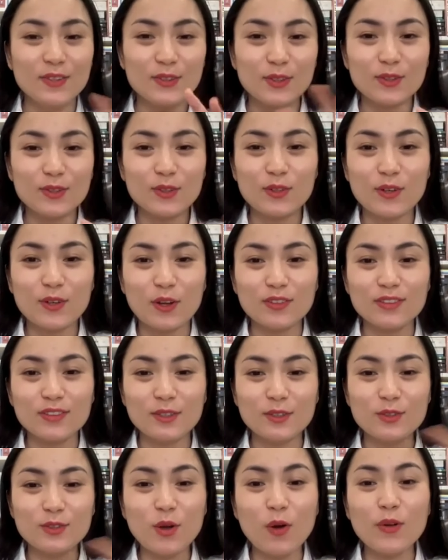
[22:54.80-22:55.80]
tôi tôi tôi nó
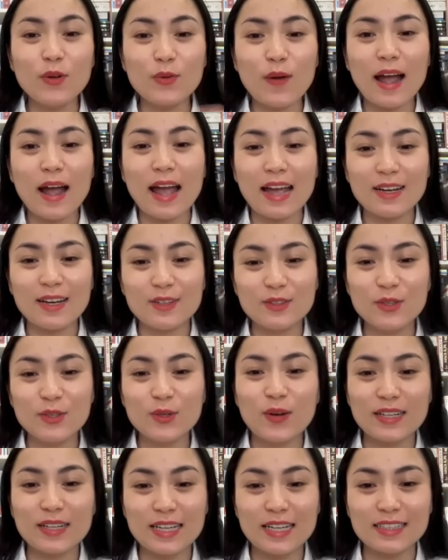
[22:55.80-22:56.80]
nó trôi qua nó
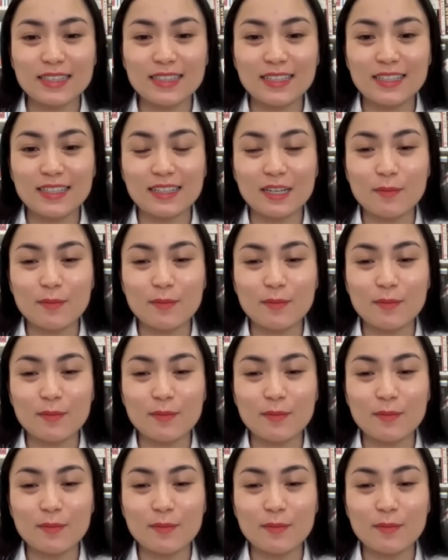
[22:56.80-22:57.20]
trôi qua nhanh nên là